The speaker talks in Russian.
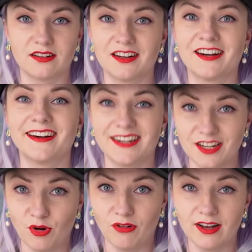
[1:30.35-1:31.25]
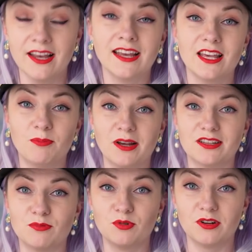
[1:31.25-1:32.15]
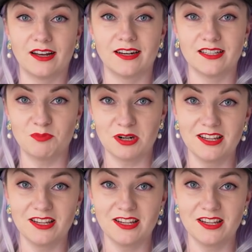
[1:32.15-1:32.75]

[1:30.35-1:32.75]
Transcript: хреново, и поэтому она теперь